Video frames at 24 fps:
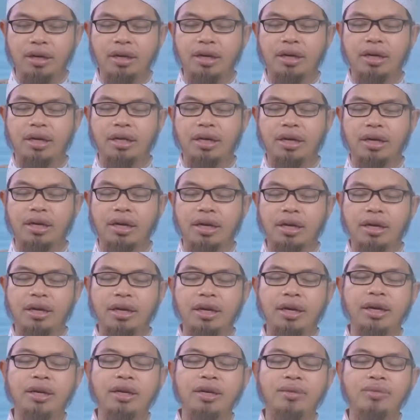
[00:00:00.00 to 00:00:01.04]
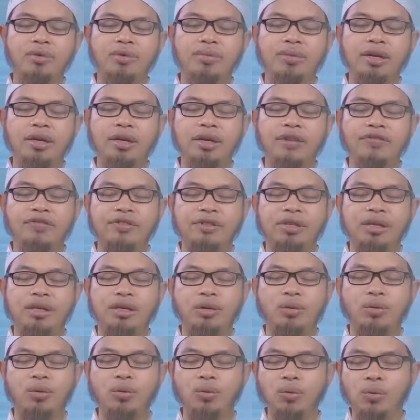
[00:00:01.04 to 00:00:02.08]
Idza kana ya'lamu min
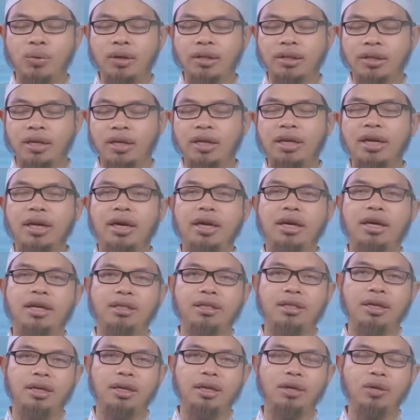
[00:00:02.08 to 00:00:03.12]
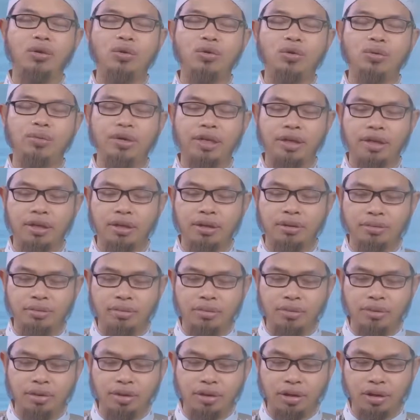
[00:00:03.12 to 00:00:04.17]
nafsihi quwwatan ala ta'allumihi.
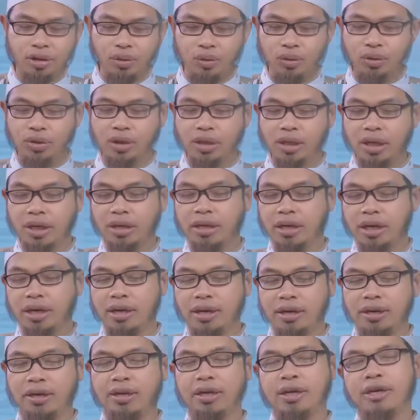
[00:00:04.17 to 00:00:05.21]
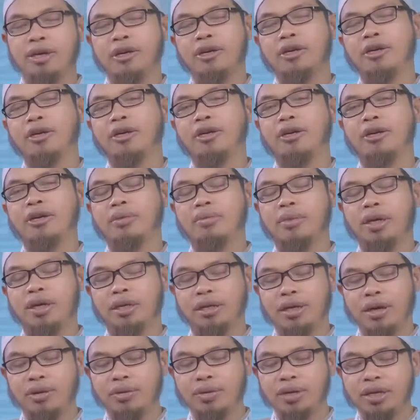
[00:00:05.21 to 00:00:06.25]
Itu jika dia e,
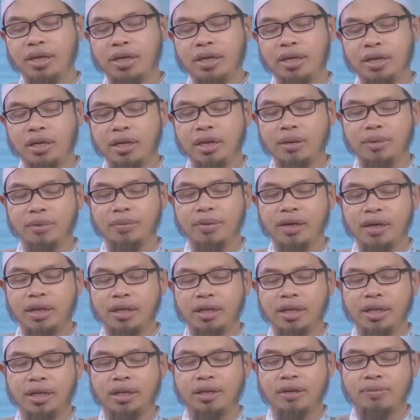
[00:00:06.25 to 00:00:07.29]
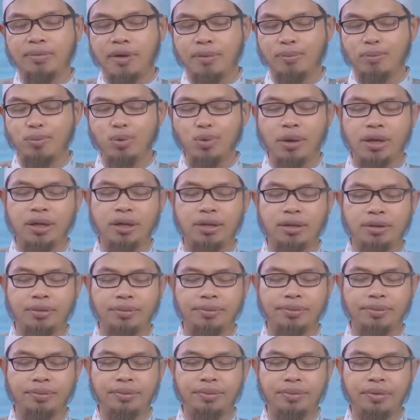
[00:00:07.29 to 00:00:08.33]
mengetahui dirinya memiliki kemampuan,
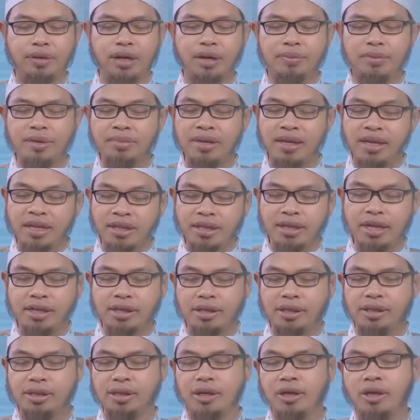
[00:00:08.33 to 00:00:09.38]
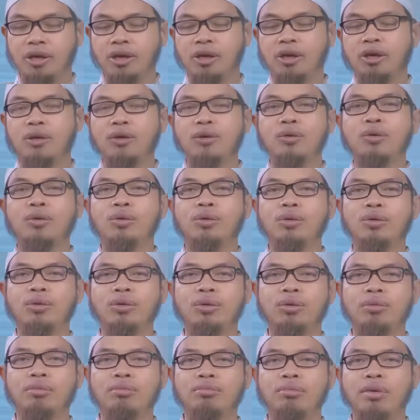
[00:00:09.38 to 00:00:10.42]
kapabilitas
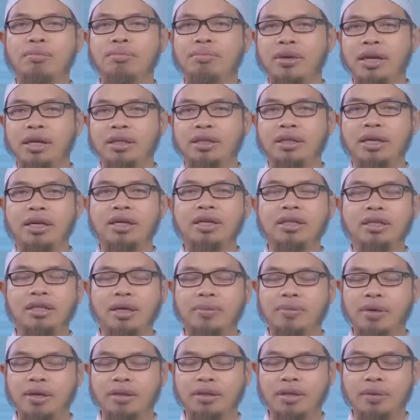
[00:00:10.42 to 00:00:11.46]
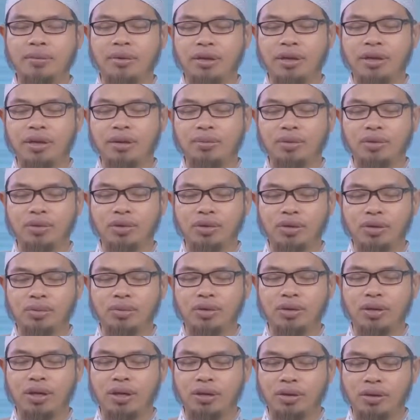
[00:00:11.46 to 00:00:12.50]
untuk mempelajari cabang-cabang ilmu
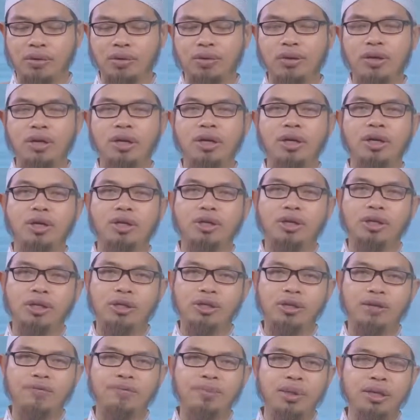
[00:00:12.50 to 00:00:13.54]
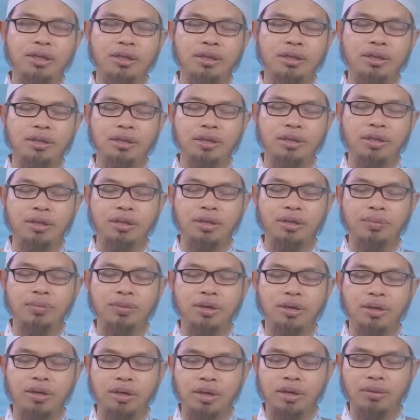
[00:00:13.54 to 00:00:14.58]
tersebut atau
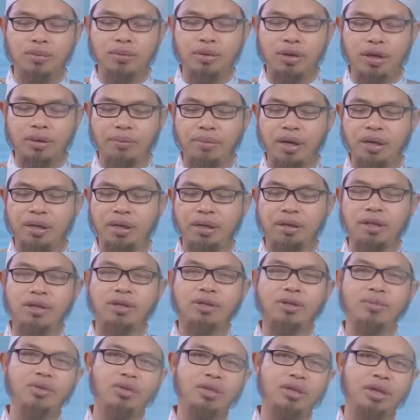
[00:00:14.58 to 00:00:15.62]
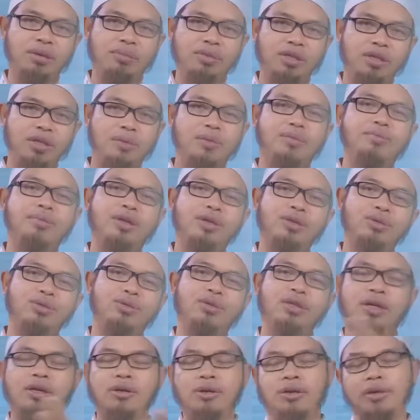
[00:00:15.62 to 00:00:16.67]
disiplin-disiplin ilmu yang banyak tersebut yang bisa
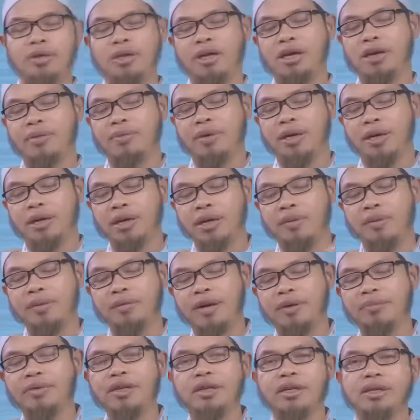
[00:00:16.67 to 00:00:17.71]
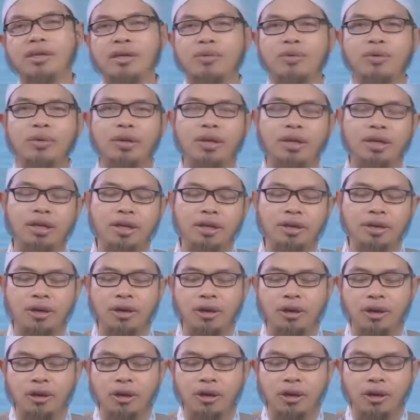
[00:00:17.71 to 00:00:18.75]
membantu dia dalam rangka memahami kitabullah dan
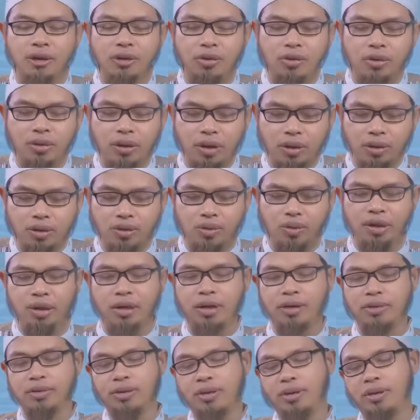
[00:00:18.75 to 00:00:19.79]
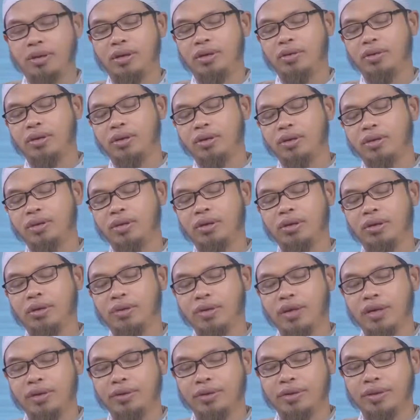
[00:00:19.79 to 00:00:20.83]
sunnah Rasulullah sallallahu
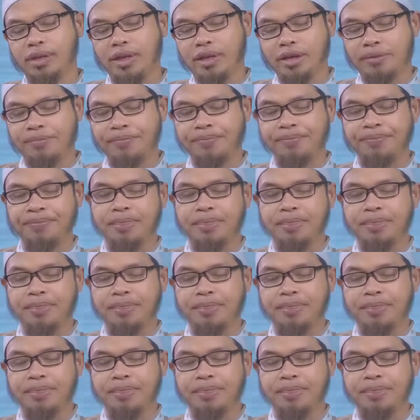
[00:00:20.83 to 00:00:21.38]
alaihi wasallam.